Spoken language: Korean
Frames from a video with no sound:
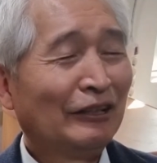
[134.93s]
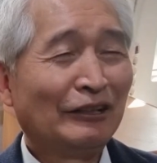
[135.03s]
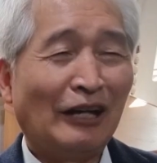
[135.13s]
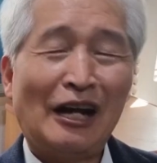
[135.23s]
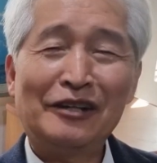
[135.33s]

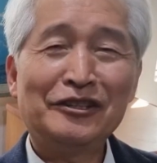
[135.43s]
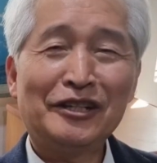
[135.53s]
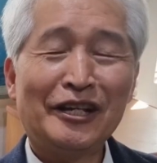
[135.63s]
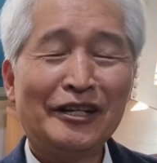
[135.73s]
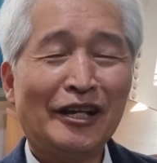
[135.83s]
어,
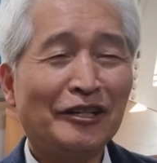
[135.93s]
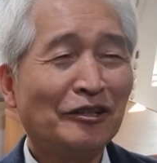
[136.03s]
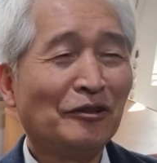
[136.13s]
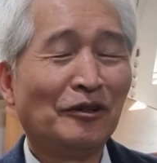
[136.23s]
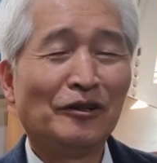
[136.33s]
하늘의
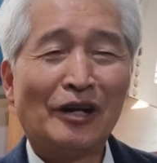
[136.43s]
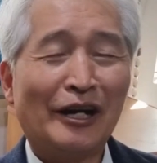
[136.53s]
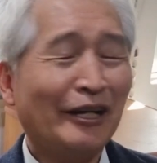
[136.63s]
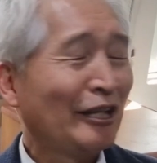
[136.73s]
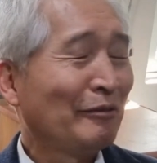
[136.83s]
얘기고
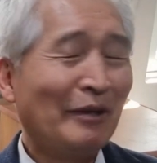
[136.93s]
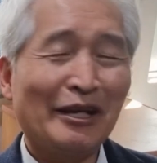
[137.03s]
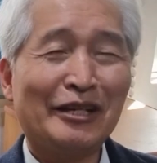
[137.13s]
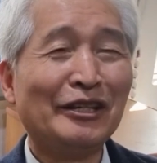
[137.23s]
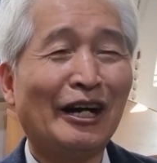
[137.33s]

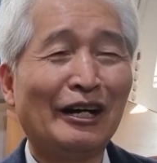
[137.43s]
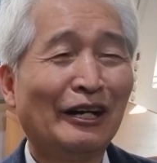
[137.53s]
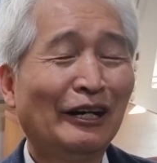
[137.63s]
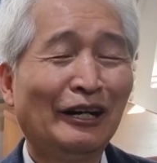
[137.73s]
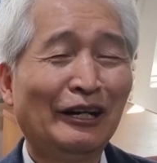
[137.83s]
하나님의 얘기다.